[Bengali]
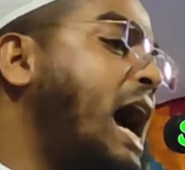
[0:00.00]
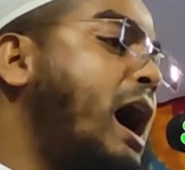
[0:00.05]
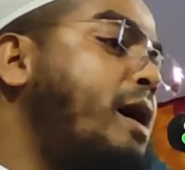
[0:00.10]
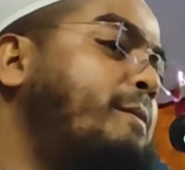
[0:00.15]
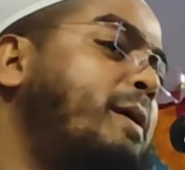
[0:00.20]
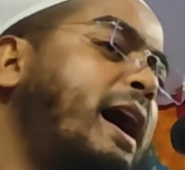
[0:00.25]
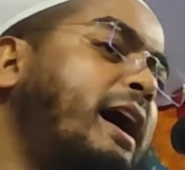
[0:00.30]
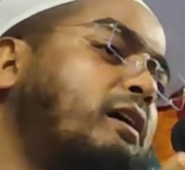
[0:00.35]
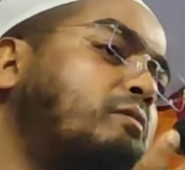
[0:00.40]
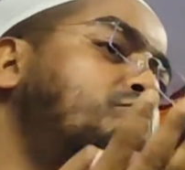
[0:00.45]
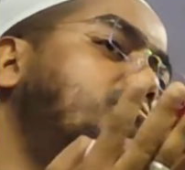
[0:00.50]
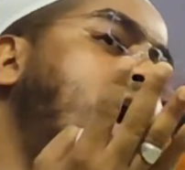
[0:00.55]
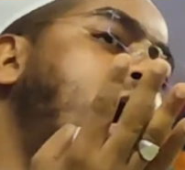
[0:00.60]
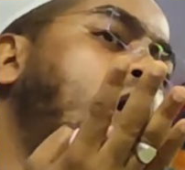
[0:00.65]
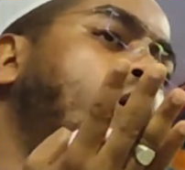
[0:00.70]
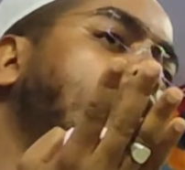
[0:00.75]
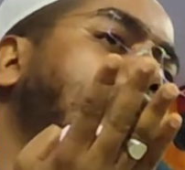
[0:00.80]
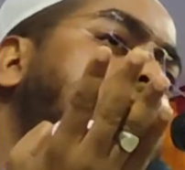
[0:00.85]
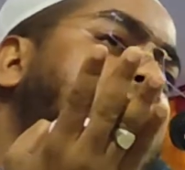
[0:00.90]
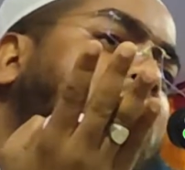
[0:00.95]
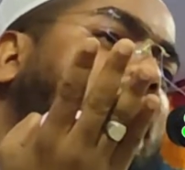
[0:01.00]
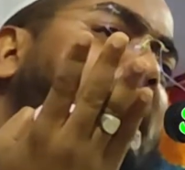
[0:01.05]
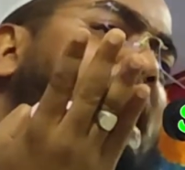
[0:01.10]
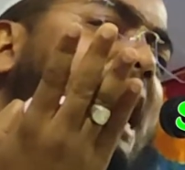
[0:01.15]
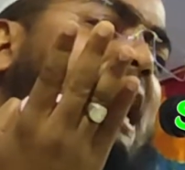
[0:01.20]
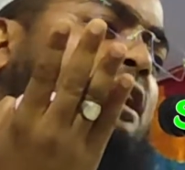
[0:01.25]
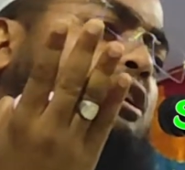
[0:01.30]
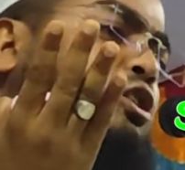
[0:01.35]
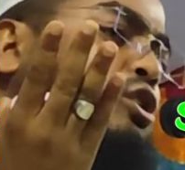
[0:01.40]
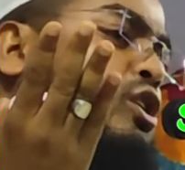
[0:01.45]
আমার মাওলাকে
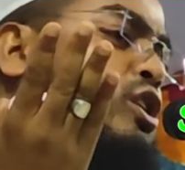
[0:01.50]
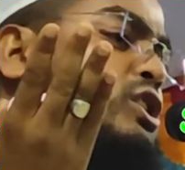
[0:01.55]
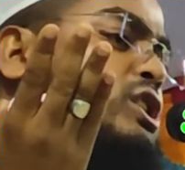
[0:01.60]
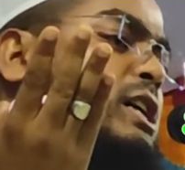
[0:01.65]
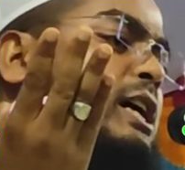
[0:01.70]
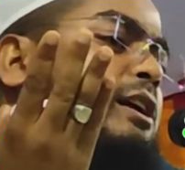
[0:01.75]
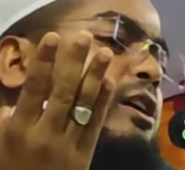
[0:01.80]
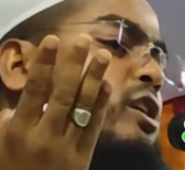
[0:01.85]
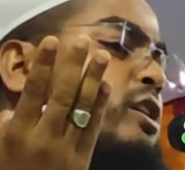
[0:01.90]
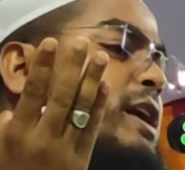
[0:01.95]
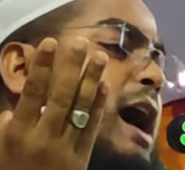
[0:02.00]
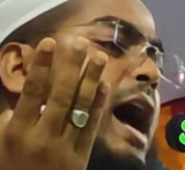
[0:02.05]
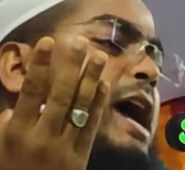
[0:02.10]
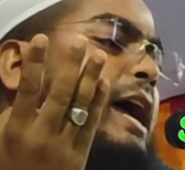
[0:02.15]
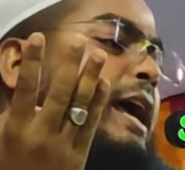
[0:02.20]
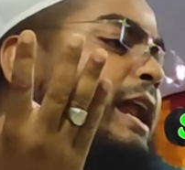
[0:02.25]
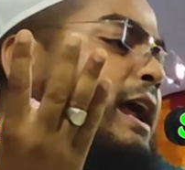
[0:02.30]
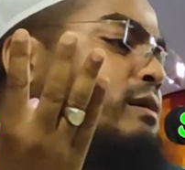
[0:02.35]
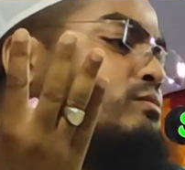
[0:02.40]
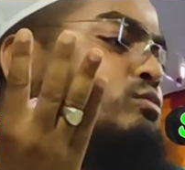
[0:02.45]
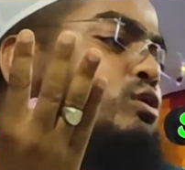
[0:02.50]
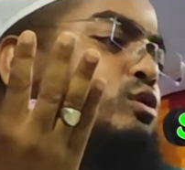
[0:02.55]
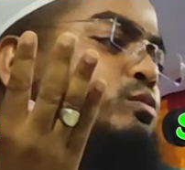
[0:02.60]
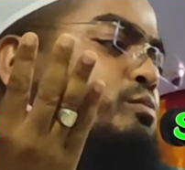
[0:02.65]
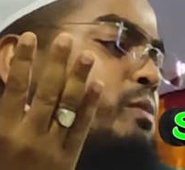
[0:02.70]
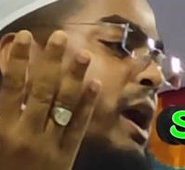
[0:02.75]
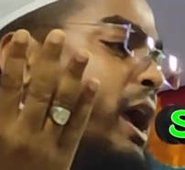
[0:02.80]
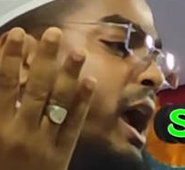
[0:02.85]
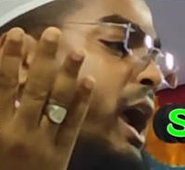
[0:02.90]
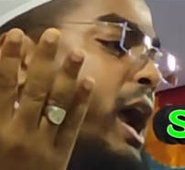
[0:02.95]
এখনো চিনো নাই রে
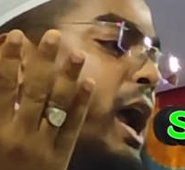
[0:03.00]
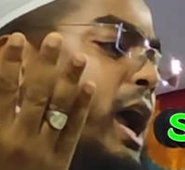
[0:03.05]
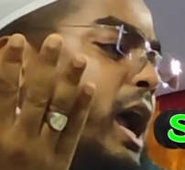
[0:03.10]
মুমি